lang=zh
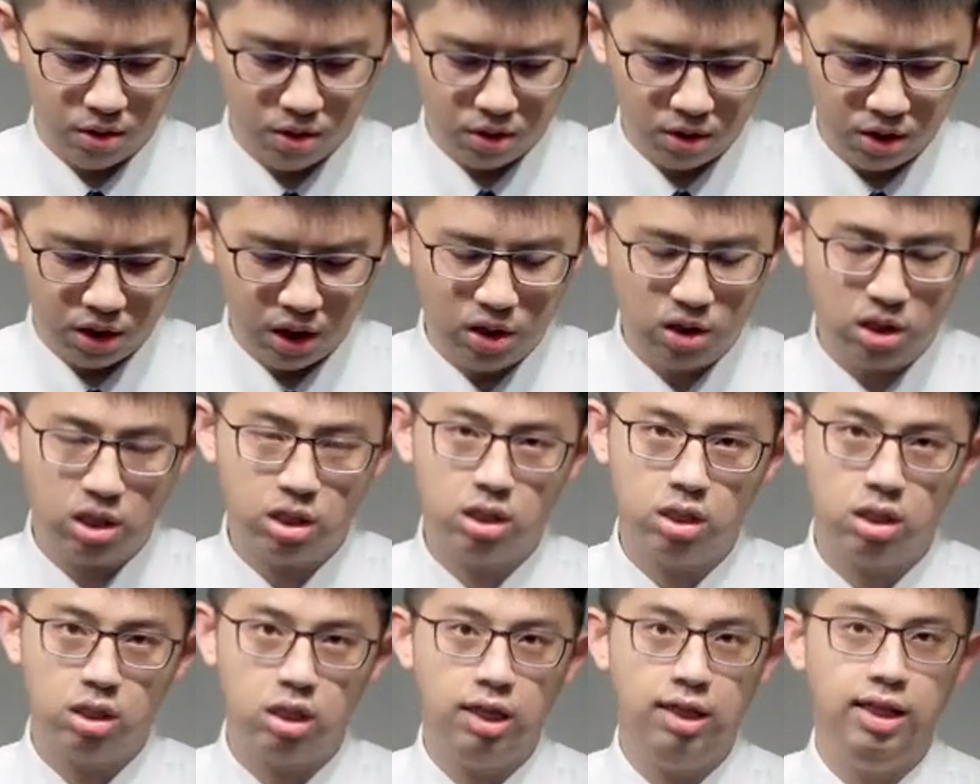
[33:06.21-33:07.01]
渐渐
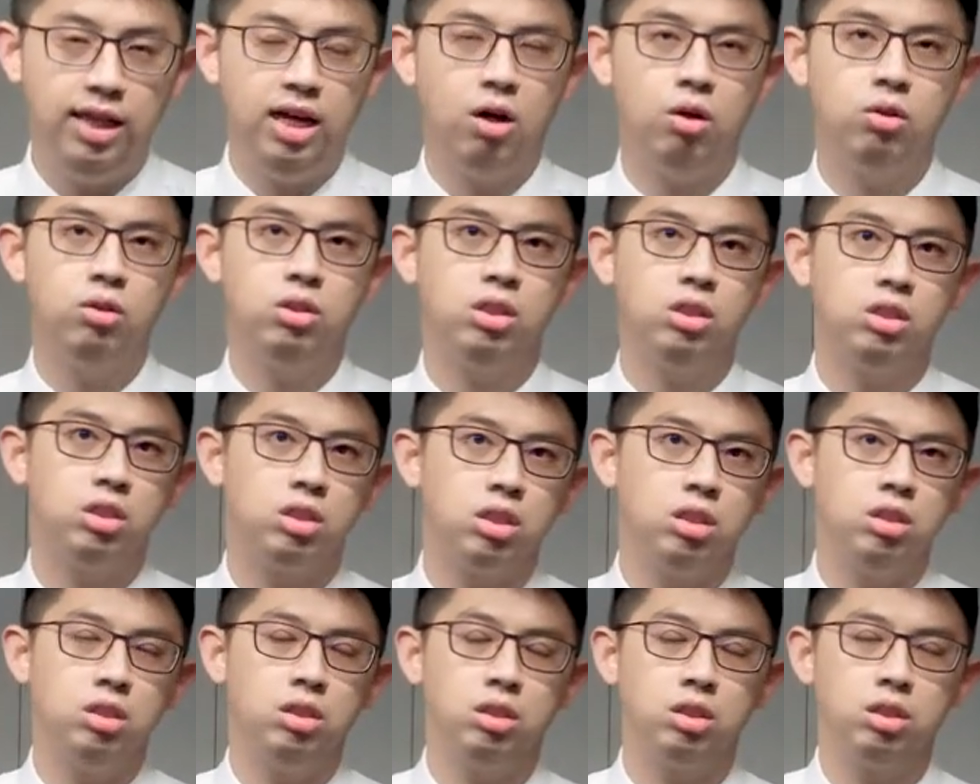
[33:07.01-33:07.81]
的了解
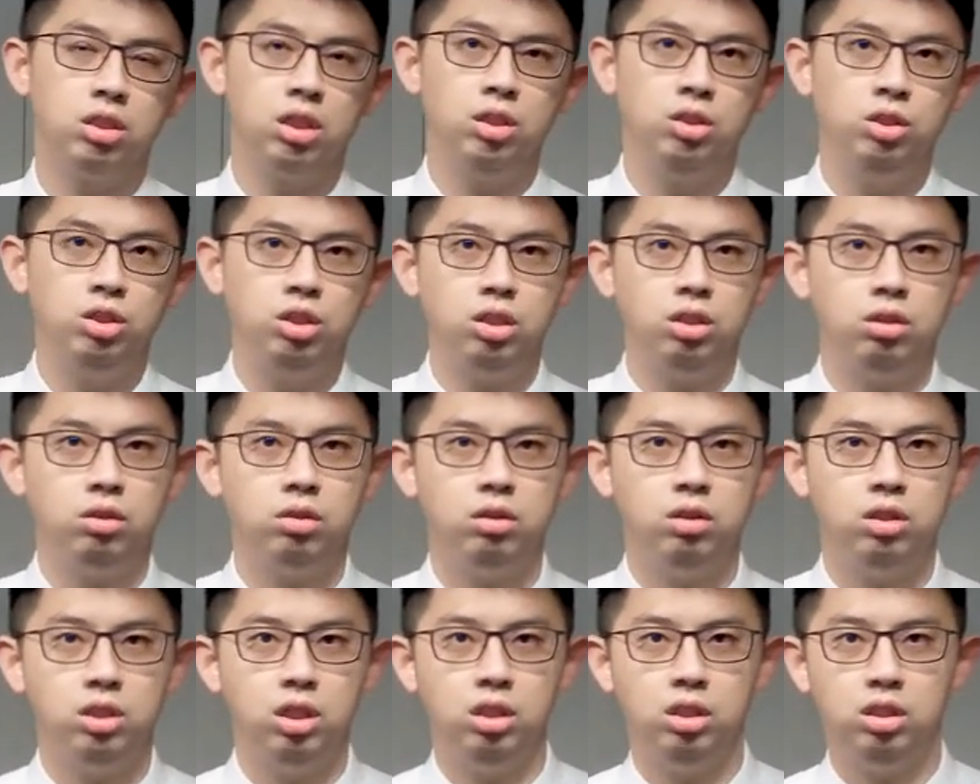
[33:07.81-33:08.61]
圣圣经，
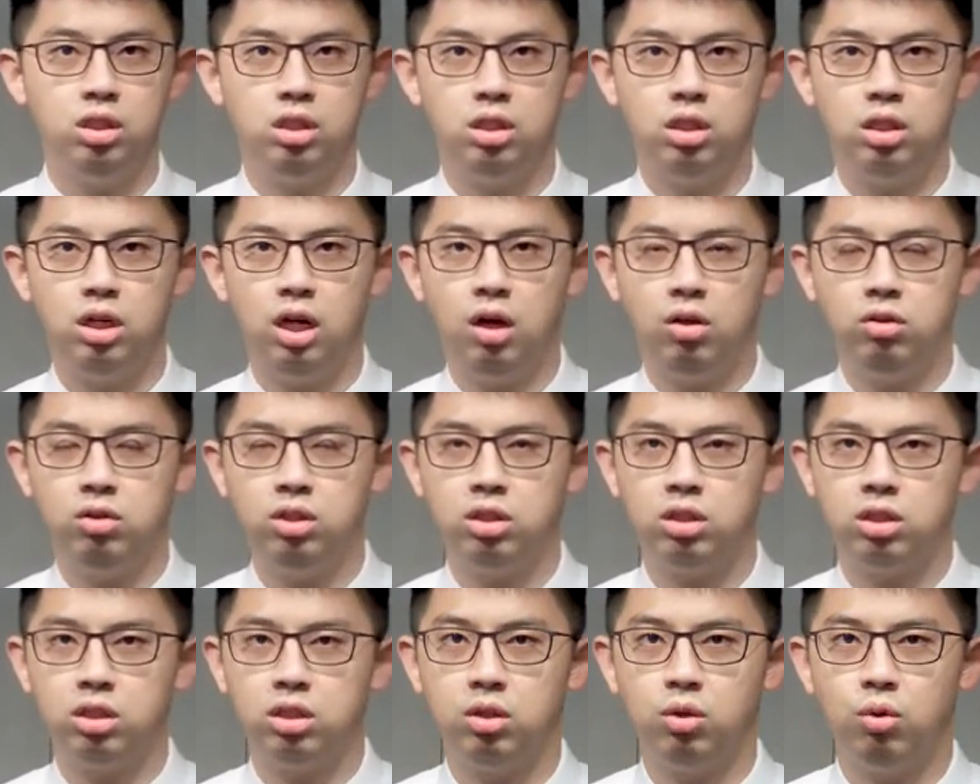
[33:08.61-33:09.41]
渐渐的了解
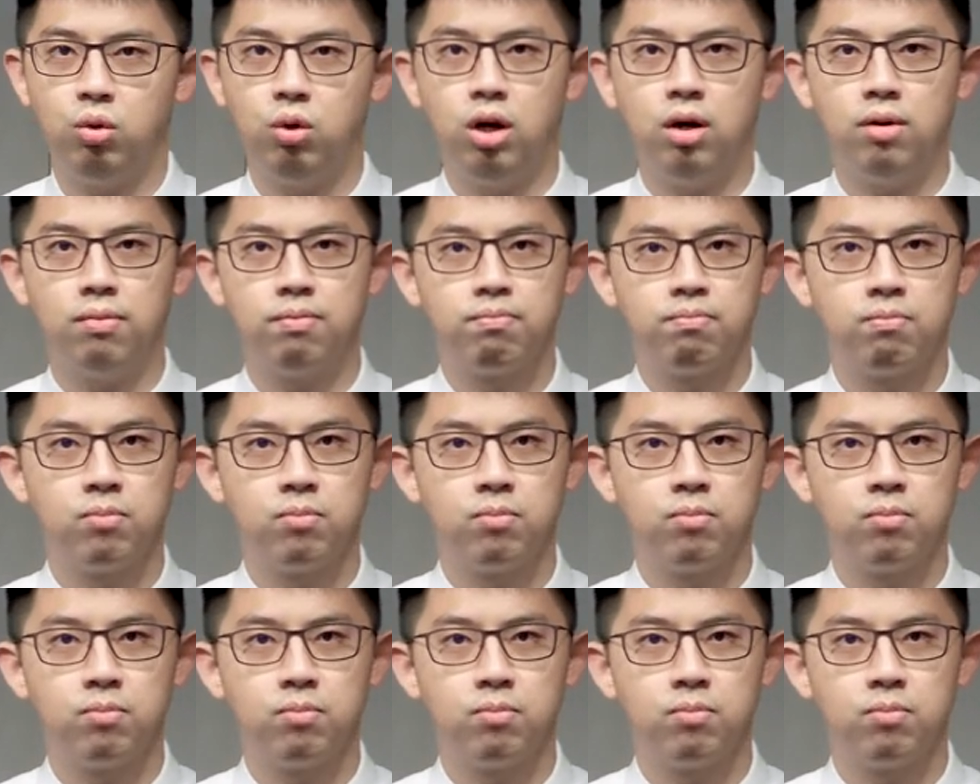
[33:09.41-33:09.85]
神的话，